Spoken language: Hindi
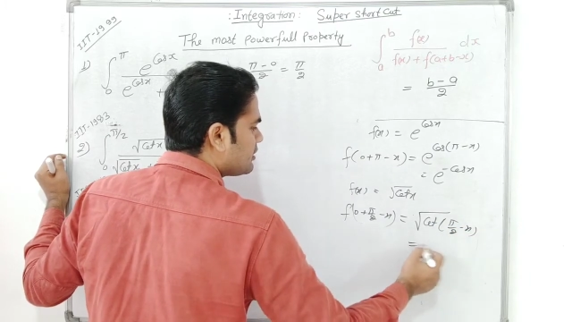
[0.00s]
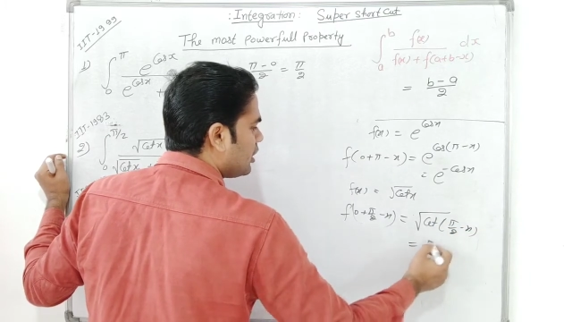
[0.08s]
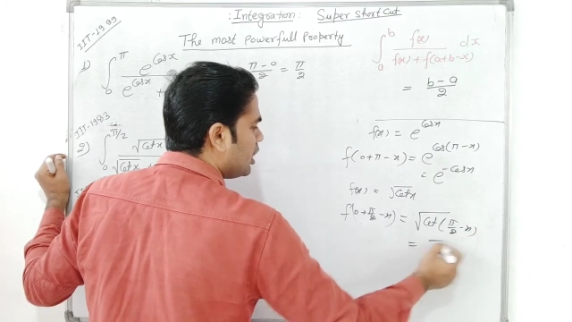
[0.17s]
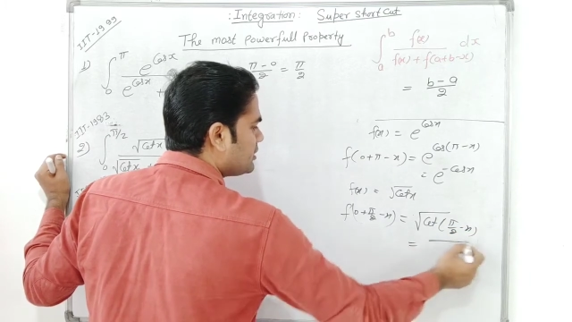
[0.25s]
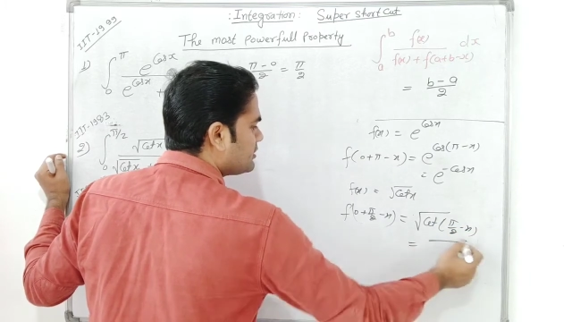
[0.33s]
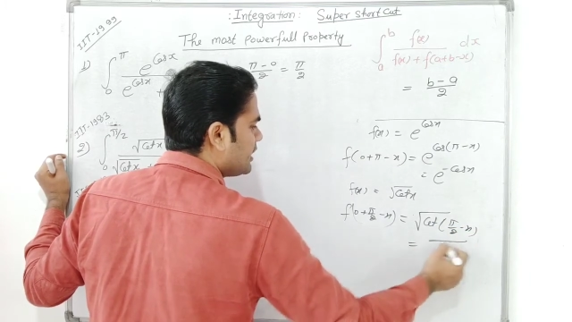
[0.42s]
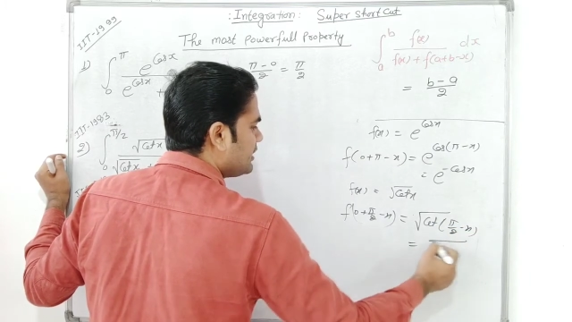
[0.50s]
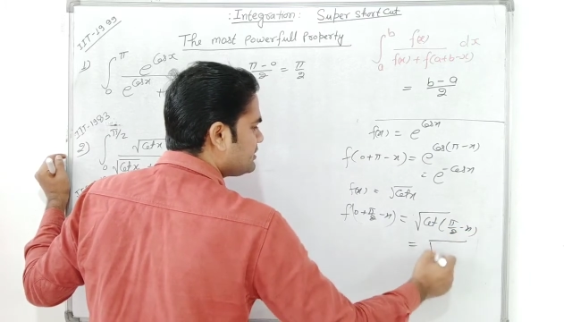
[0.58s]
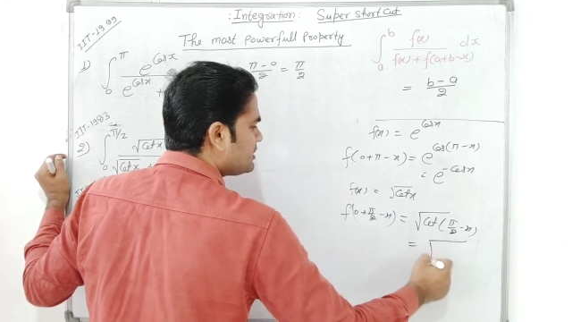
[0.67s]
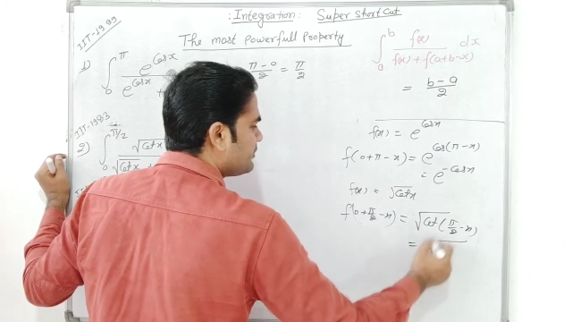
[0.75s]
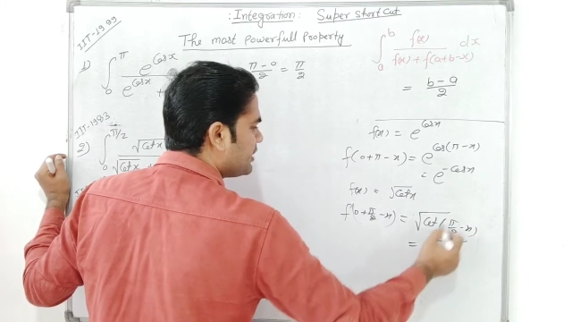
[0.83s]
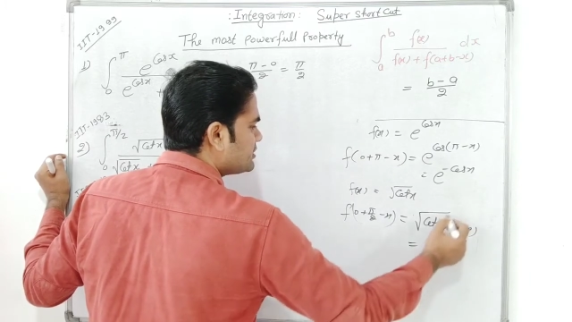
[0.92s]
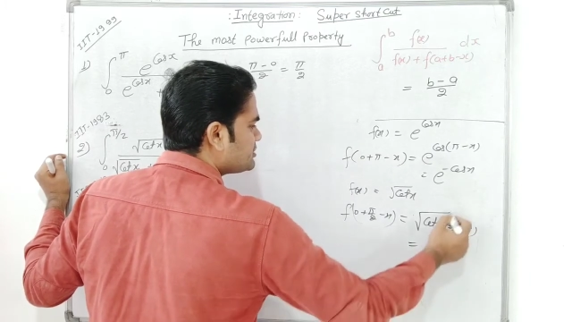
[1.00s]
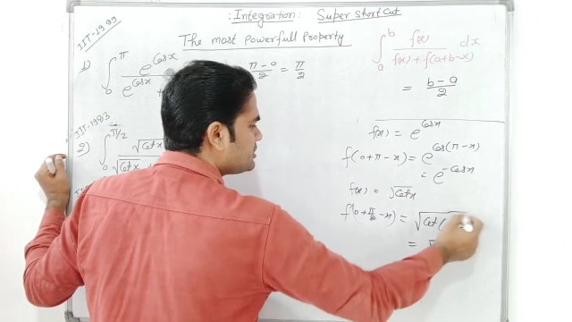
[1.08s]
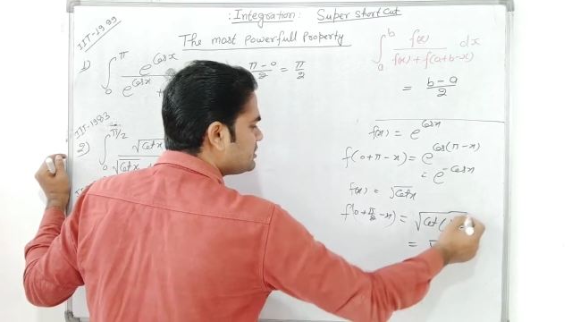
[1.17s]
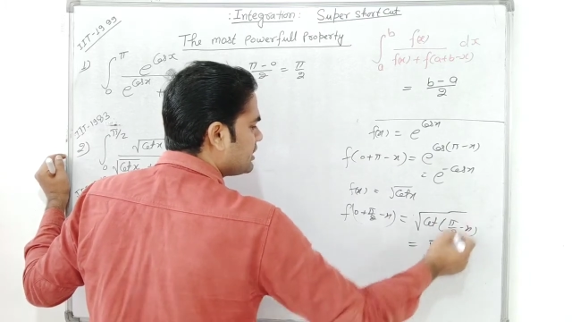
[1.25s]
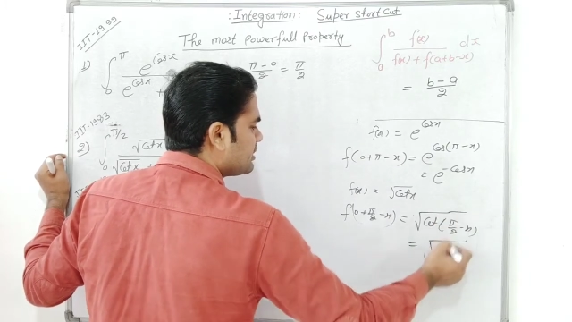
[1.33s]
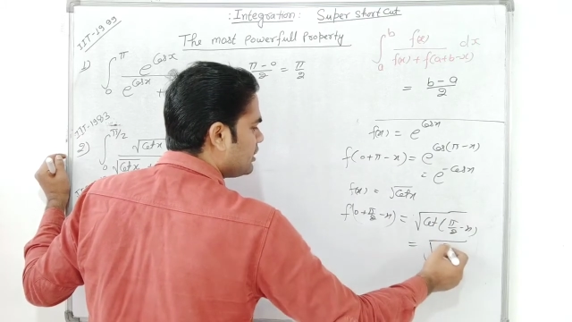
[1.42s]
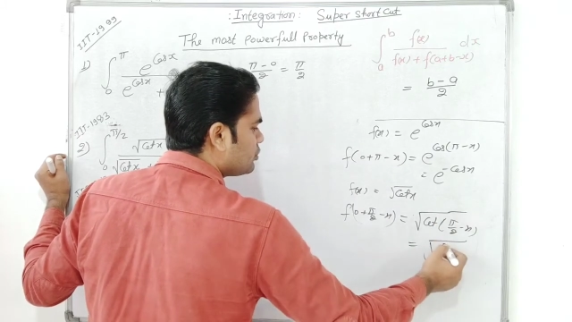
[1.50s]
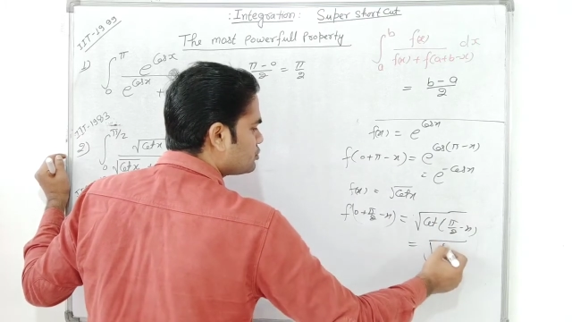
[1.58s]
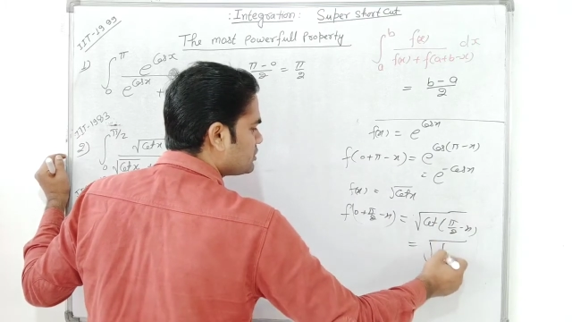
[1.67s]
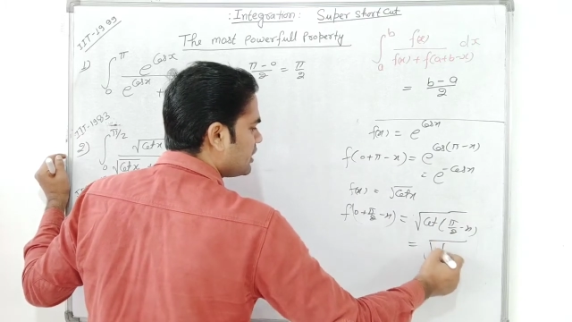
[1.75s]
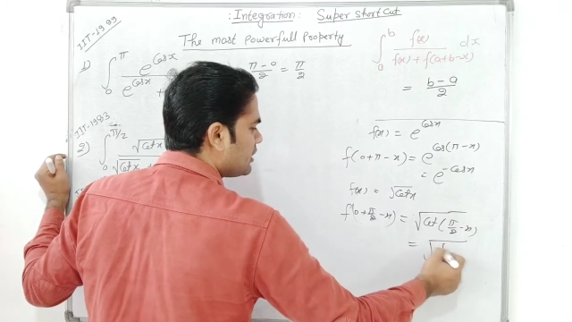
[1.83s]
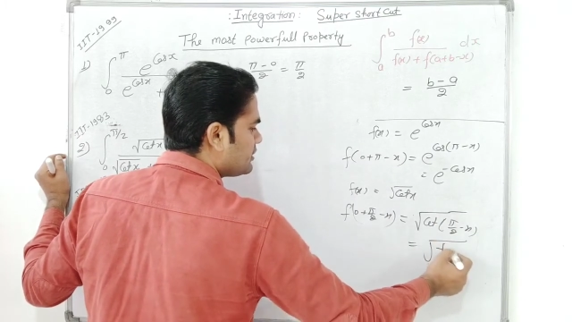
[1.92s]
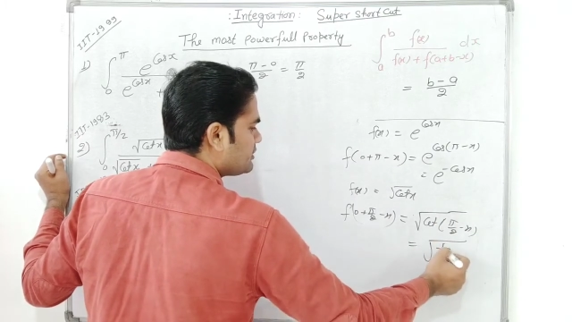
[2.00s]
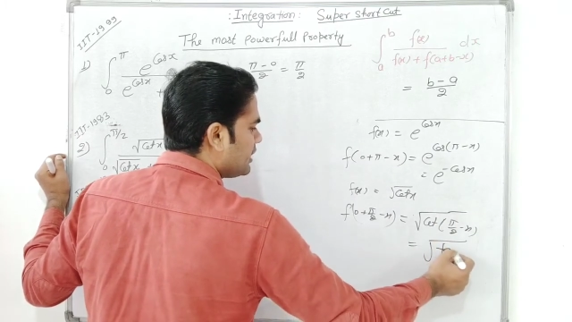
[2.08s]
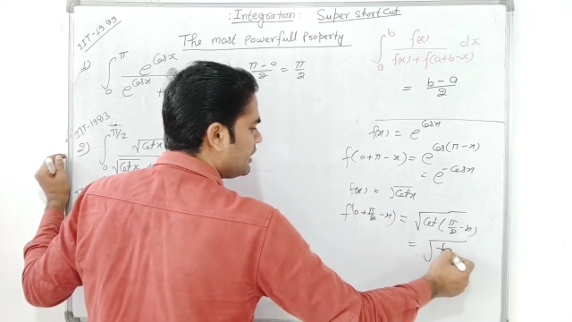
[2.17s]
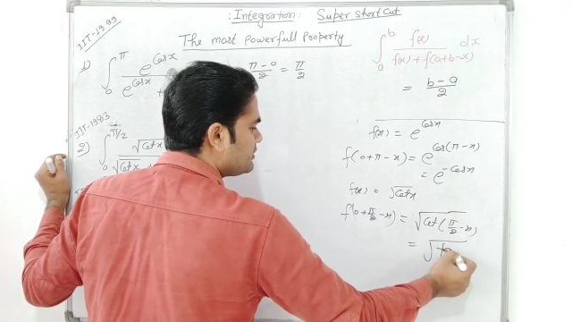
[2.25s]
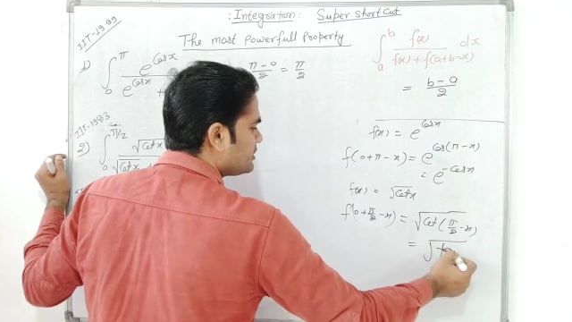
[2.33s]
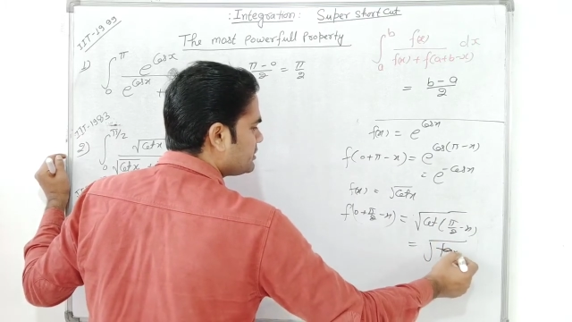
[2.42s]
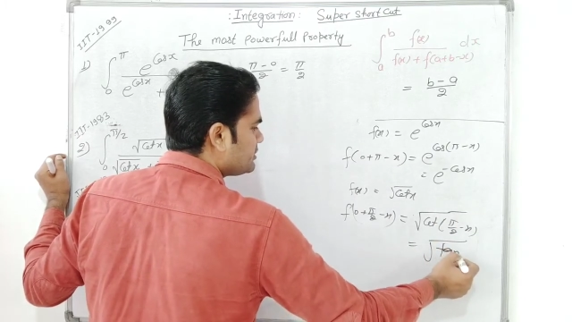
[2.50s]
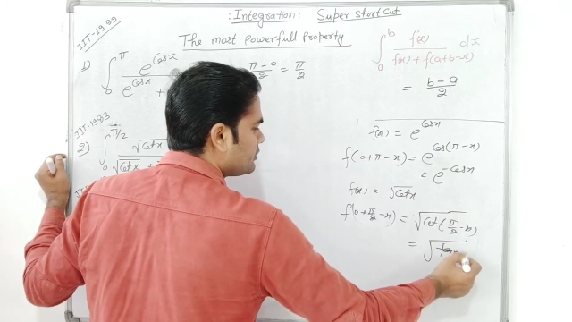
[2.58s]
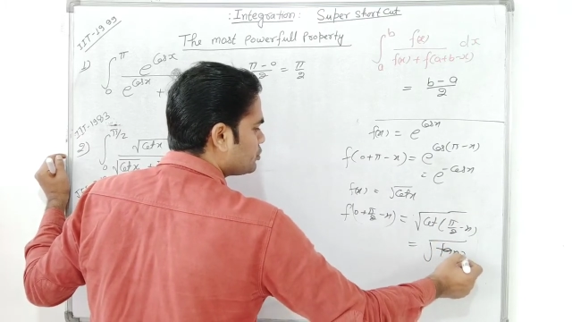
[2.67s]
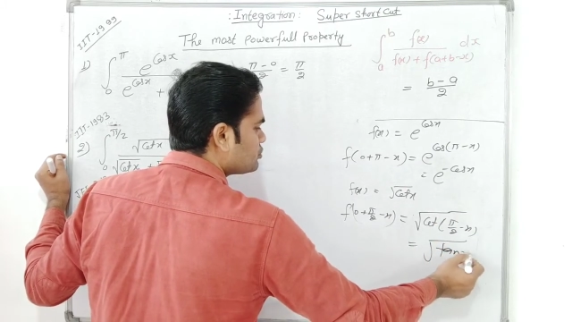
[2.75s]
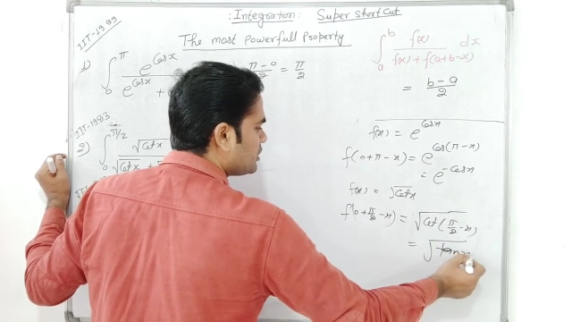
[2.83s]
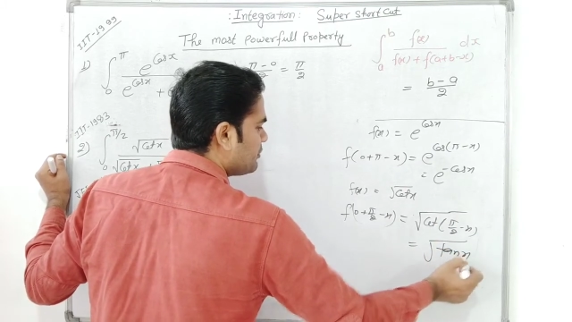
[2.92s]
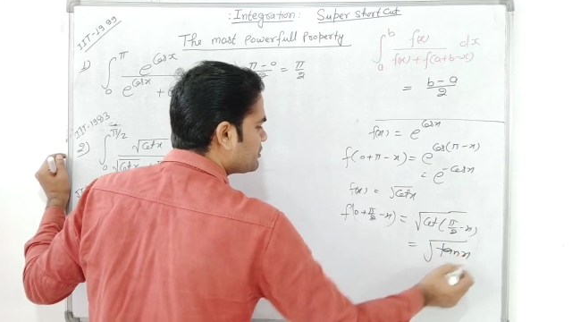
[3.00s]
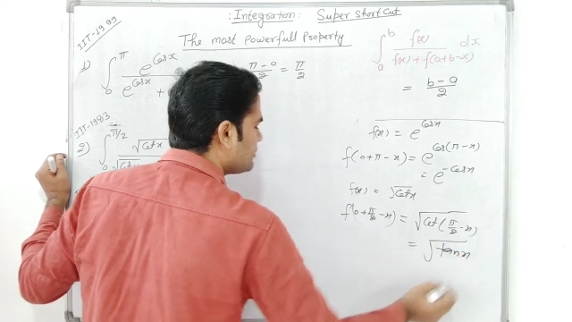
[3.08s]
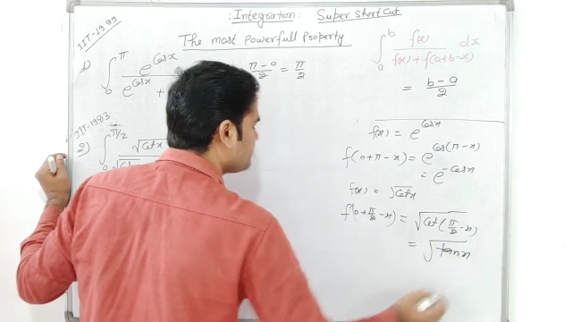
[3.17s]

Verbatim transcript: काट 90 माइनस थीटा क्या होता है टेन थीटा होता है